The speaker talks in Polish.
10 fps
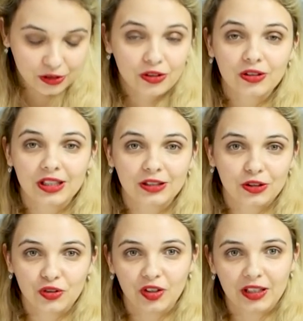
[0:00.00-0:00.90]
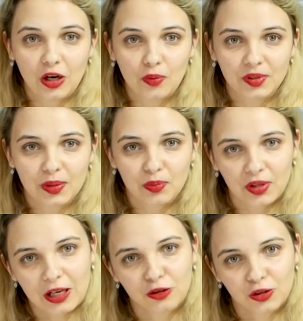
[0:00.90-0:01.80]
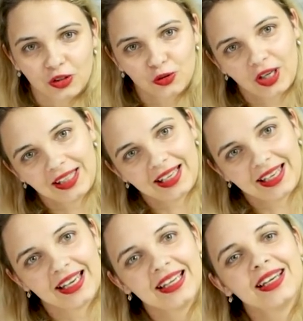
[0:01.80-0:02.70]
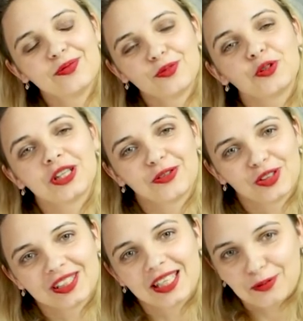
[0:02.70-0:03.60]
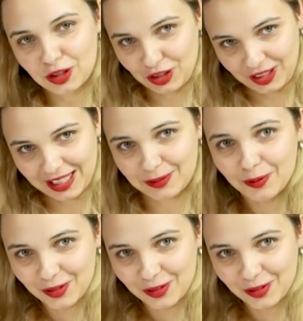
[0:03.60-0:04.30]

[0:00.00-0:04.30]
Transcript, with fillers: to jest to świetna opcja, bo ja już czuję takie, muszę wszystkie przeczytać, bo